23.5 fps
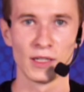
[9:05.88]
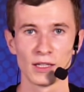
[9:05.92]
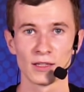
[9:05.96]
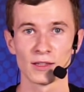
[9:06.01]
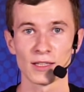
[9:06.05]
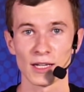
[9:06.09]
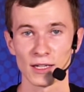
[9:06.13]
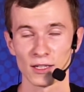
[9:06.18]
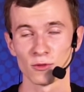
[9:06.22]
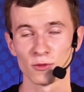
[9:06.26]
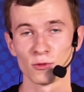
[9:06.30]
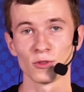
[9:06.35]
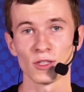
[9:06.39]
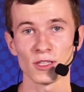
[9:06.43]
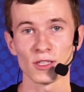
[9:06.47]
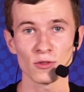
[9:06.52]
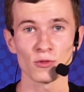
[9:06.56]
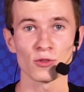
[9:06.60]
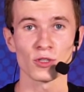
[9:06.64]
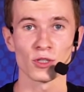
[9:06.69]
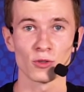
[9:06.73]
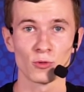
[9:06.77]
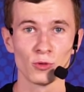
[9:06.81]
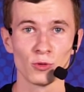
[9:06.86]
Так, у
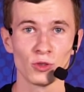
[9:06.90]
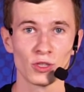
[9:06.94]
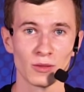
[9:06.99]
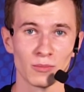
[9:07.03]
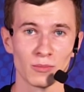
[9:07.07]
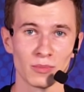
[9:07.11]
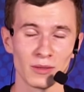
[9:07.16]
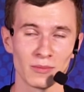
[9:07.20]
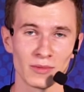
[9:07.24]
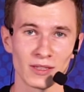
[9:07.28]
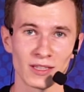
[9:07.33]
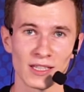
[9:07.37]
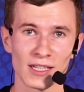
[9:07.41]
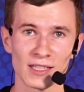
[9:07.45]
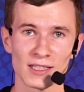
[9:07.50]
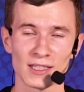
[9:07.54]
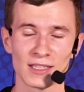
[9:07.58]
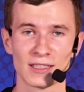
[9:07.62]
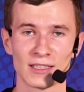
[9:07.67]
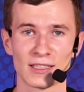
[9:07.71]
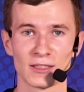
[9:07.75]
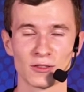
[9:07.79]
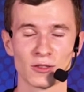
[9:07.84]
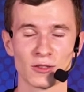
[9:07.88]
нас уже куча
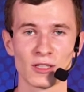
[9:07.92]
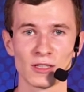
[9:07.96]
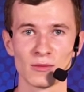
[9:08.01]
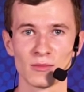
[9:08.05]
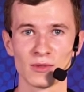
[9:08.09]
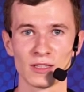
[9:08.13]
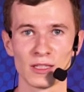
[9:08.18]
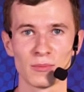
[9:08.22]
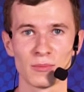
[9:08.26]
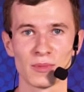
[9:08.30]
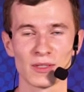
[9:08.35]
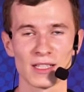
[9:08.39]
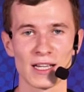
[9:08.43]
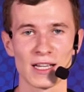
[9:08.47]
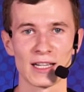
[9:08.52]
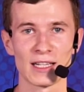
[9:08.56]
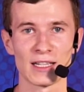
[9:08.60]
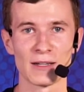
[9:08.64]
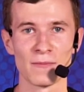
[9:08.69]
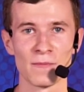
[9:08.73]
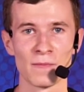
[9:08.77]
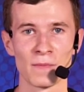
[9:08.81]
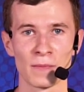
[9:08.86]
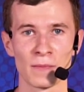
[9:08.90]
имплементаций, которые мы
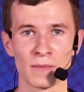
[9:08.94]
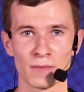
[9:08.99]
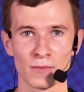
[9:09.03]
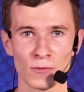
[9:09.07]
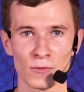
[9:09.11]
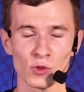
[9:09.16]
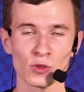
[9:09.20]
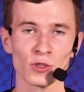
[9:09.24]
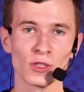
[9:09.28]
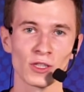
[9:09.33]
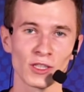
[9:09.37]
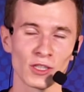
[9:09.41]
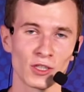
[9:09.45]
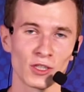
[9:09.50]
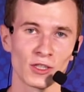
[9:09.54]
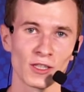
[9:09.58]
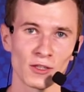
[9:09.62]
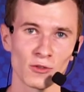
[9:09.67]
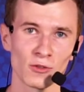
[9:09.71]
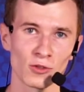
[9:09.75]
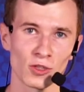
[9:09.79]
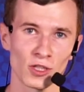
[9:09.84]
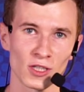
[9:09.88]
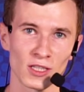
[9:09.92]
написали нужно
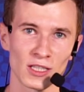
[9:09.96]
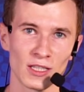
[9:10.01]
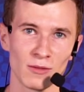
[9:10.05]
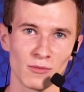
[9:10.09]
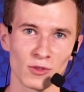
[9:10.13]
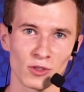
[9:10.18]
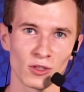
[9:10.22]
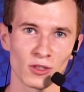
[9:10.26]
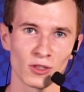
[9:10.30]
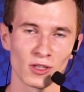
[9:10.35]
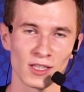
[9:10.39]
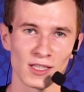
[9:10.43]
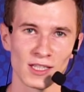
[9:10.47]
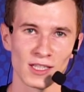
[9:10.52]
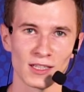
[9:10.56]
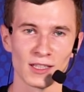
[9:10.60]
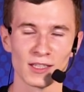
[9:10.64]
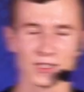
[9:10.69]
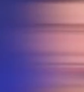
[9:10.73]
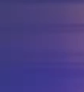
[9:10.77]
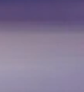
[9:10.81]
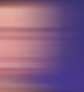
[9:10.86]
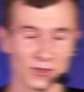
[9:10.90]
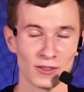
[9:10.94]
начинать уже с ними что-то
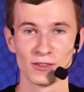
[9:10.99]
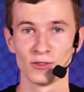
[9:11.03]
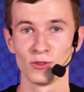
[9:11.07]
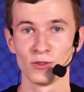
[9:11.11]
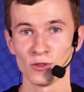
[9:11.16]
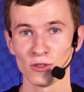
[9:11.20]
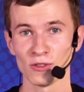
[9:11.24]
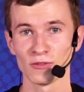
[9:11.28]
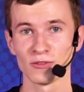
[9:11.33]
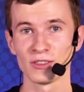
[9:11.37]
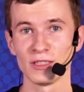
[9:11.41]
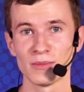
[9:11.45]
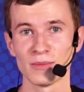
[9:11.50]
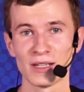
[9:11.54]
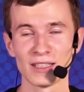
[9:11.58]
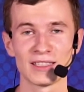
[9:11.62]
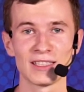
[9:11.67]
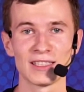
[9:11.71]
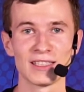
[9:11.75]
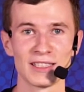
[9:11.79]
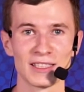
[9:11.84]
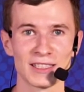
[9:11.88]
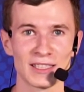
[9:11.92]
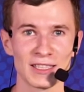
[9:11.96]
делать. Но
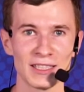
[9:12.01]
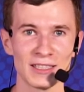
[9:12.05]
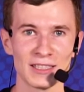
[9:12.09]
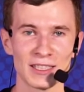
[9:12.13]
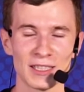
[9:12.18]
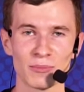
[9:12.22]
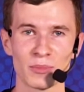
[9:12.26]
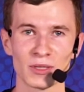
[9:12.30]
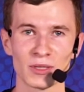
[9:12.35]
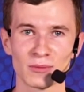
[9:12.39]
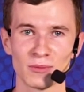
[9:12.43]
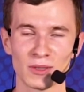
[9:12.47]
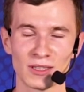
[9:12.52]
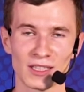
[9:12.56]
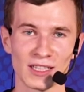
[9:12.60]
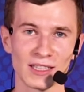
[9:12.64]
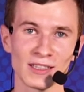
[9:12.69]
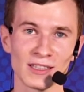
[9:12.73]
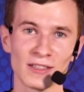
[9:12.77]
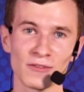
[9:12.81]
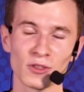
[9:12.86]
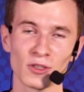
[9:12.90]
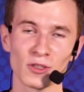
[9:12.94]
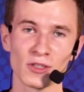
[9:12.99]
внимательный зритель
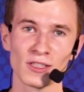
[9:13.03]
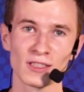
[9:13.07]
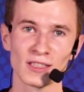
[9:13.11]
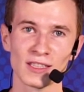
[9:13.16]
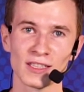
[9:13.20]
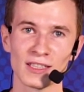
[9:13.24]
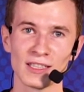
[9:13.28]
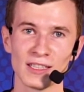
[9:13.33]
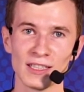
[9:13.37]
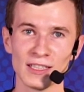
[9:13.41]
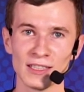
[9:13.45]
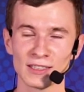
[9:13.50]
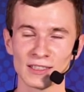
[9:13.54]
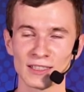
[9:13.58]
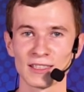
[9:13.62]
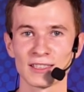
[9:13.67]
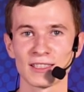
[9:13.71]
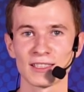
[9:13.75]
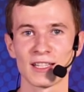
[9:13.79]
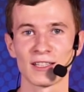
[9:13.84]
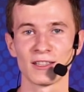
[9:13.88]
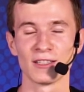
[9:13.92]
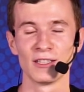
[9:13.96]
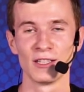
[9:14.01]
посмотрел на все это и
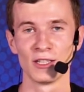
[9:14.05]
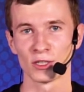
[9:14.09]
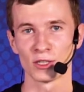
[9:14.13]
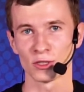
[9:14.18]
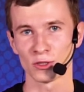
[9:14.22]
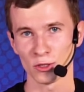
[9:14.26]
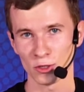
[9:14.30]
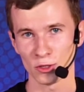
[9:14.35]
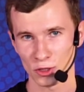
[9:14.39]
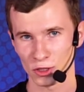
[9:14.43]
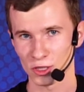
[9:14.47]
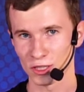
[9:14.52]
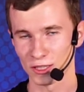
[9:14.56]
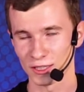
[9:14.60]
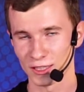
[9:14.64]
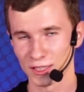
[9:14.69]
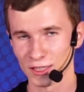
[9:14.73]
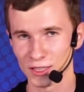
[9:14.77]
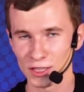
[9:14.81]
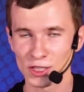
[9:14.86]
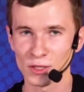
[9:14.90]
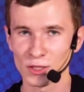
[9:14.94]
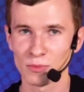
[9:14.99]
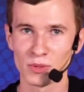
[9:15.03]
сказал, что Леша, да
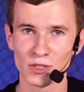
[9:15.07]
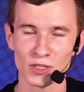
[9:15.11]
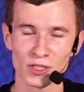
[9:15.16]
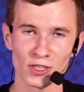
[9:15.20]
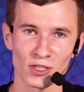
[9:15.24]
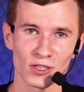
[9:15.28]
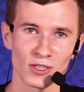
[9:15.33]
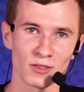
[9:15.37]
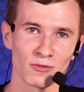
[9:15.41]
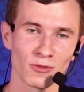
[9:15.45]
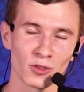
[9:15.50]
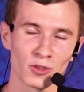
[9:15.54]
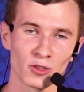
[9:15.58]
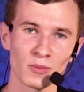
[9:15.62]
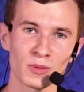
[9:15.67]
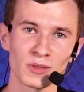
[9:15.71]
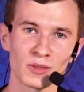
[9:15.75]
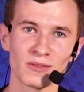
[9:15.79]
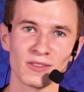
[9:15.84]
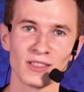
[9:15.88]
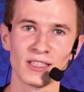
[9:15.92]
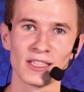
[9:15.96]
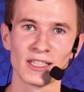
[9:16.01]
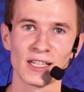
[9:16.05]
ты же пишешь свой
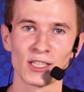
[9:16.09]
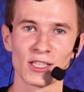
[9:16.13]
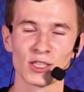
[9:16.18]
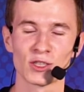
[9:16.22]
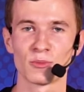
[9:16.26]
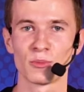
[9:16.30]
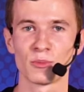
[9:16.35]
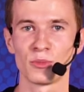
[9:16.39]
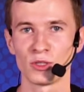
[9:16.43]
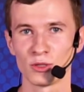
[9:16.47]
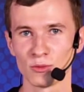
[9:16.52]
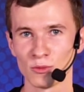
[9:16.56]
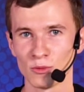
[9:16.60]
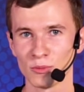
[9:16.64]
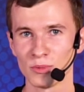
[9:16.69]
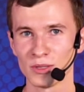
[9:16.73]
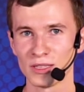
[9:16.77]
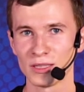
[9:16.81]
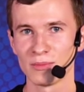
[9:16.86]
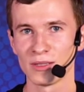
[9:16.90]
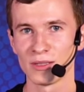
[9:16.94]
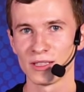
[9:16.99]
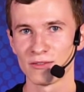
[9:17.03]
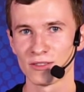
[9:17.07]
собственный кэш, почему бы
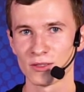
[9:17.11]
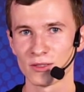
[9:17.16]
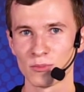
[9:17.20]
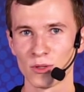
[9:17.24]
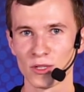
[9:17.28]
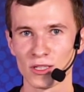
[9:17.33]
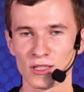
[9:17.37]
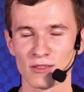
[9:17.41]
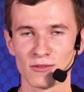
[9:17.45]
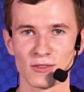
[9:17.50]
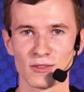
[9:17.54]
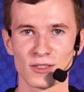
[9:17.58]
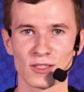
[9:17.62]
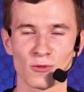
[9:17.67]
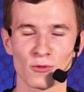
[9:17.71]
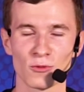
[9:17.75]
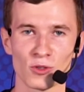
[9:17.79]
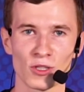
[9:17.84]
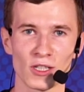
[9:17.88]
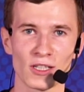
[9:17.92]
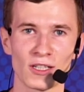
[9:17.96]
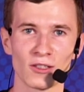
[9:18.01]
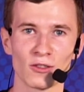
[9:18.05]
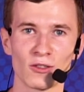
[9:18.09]
тебе не воспользоваться
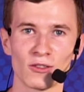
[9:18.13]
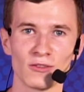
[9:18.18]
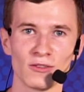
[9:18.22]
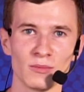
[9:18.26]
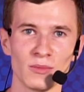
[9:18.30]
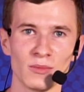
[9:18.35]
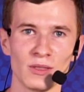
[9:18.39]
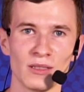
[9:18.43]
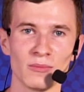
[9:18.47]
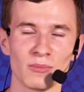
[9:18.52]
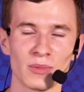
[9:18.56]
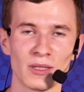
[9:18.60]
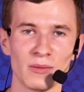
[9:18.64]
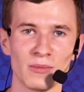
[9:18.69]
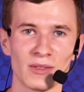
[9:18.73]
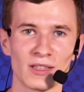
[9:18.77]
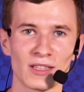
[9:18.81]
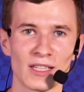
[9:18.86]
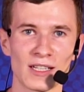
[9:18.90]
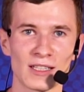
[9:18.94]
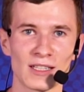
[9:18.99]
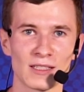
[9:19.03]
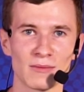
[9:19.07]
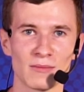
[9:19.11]
уже готовыми
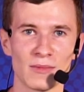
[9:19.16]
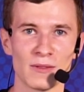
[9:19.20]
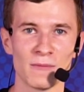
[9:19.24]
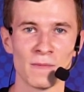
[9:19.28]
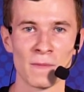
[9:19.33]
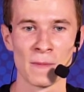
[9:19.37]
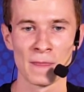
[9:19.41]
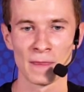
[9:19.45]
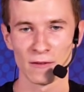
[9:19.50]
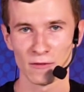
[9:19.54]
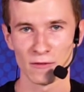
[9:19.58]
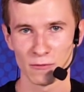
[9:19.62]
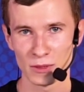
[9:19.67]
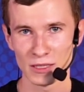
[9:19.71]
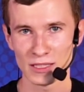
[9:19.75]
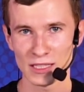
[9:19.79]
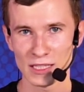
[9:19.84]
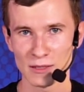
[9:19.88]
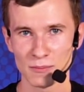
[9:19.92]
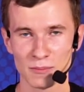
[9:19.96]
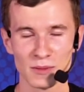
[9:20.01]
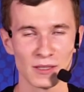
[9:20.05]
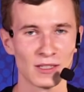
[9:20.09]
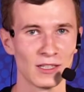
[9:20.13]
имплементациями? В
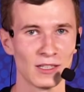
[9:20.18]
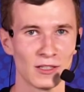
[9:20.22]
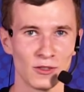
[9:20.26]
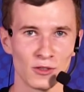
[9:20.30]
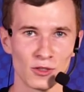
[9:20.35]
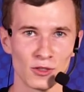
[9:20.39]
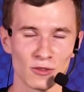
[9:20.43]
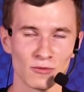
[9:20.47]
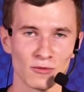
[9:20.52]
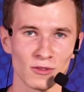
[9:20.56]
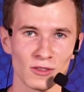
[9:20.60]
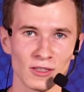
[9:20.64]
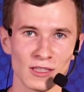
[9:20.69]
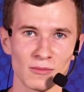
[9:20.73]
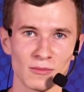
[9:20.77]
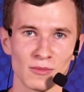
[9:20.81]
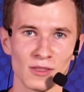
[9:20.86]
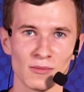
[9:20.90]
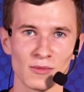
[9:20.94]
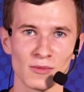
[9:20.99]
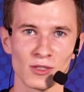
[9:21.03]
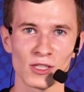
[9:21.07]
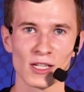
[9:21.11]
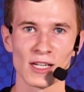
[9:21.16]
принципе, ничего нам
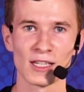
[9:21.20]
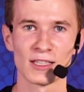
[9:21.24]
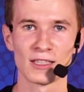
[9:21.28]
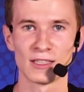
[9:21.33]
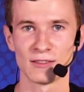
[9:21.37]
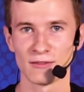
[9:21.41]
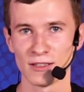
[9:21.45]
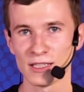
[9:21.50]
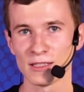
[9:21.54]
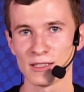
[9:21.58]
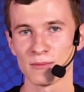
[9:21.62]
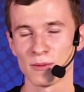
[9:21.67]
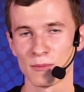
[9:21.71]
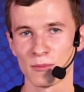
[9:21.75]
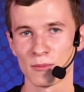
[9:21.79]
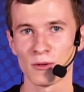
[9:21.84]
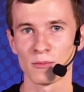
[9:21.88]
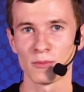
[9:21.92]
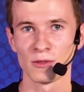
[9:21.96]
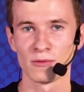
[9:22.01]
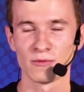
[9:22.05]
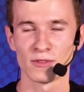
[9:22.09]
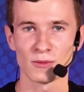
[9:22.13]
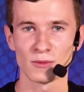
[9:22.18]
не мешает, давайте
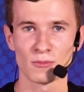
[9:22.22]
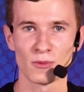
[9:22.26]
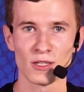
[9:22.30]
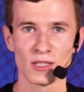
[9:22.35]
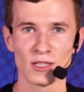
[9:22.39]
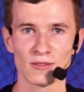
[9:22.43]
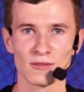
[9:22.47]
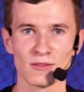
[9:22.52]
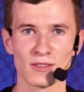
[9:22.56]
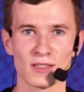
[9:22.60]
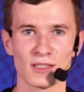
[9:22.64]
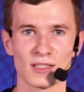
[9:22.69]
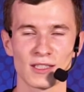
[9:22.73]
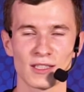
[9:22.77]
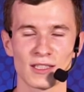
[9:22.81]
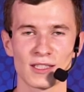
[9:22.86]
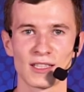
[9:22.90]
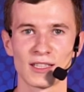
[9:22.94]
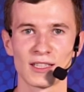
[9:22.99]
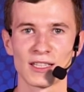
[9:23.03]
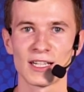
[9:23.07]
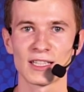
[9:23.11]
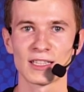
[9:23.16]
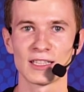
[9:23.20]
попробуем воспользоваться
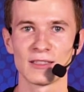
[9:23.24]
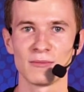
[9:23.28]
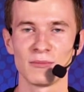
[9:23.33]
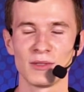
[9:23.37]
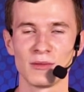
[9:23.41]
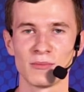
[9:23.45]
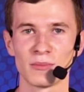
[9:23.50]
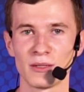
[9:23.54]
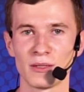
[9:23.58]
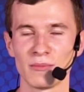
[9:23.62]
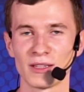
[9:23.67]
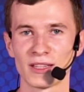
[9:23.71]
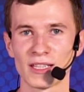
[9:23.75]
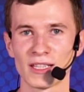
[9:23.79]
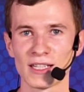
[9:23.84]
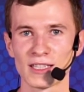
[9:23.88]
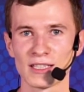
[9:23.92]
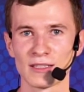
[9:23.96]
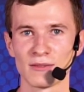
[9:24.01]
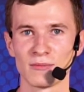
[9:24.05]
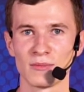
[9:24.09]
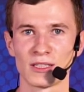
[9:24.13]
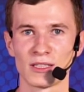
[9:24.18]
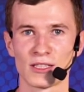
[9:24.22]
стандартными
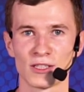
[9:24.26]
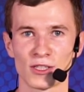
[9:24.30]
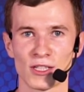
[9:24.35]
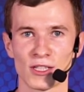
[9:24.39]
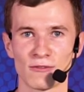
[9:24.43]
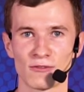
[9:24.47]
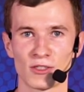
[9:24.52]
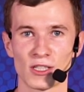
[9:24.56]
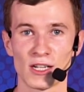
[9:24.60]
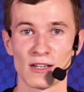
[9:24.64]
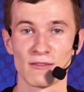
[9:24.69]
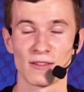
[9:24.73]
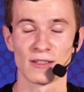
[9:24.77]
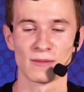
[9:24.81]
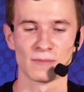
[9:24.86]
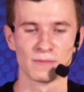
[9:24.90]
имплементациями кэша в Java.